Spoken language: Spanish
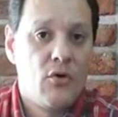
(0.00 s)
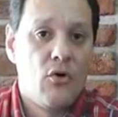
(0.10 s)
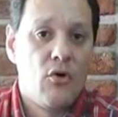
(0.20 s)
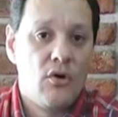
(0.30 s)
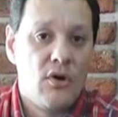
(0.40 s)

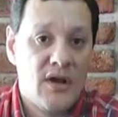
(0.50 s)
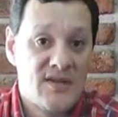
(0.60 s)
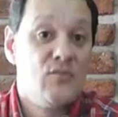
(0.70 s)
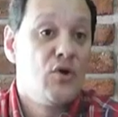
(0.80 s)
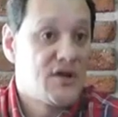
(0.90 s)
con la
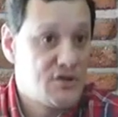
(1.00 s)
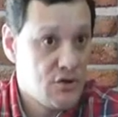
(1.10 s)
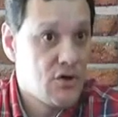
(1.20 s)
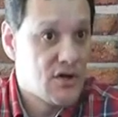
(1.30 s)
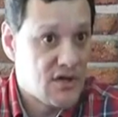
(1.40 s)

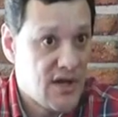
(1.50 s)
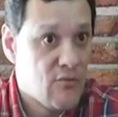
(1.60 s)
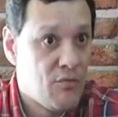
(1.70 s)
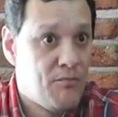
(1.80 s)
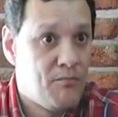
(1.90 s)
simulación que
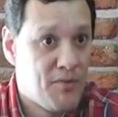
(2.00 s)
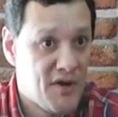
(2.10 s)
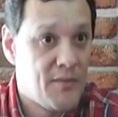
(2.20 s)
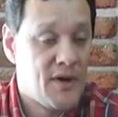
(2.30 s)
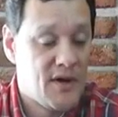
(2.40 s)
tenemos
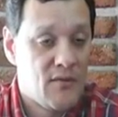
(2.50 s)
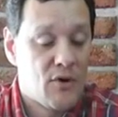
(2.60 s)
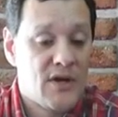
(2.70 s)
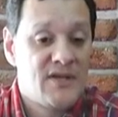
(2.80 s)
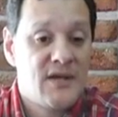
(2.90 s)
previa que
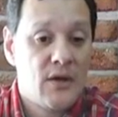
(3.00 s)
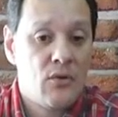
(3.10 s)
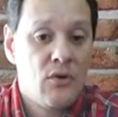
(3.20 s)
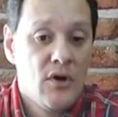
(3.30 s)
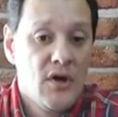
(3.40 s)
hemos
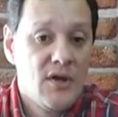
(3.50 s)
realizado